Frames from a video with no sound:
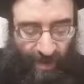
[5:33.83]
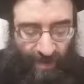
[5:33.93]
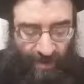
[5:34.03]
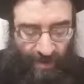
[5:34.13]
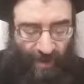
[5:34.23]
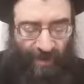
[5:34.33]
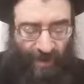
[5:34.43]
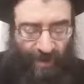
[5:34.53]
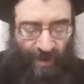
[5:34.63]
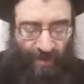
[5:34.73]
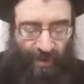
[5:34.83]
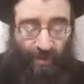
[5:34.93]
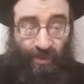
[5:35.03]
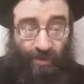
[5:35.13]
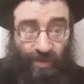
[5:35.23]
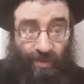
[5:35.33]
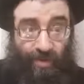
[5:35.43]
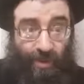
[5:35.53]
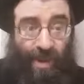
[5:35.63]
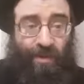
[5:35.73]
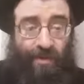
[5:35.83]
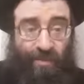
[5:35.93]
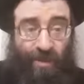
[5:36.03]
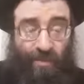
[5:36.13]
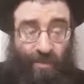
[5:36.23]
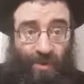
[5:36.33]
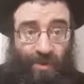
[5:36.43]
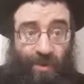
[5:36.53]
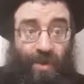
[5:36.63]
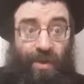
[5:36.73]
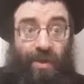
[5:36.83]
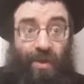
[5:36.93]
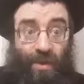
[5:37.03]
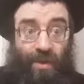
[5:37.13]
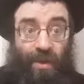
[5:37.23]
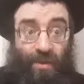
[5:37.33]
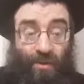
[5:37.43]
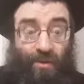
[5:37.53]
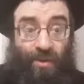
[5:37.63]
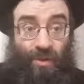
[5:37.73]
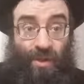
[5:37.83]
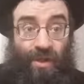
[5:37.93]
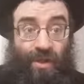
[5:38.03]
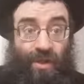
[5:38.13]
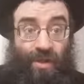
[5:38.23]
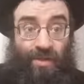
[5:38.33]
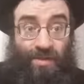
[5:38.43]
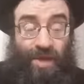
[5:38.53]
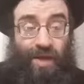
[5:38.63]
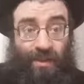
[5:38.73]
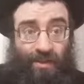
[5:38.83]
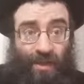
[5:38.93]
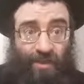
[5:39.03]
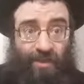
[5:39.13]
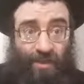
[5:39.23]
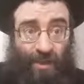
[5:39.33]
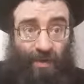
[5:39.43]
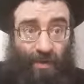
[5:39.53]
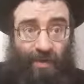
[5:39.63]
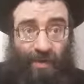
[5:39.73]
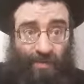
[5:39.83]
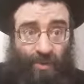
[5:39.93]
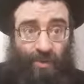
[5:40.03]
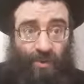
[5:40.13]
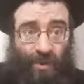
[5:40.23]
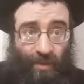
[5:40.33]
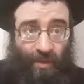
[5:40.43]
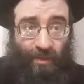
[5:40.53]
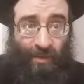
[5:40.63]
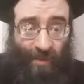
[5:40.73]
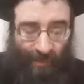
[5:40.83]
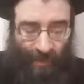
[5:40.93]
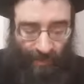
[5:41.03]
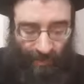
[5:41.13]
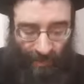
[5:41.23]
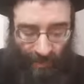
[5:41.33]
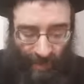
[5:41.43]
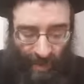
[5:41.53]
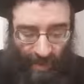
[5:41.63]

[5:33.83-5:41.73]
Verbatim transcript: Само выражение Симхатора здесь не упомянуто в Талмуде, но, э, но что это день, когда заканчиваешь чтение Торы, возможно, уже так было во время Талмуда.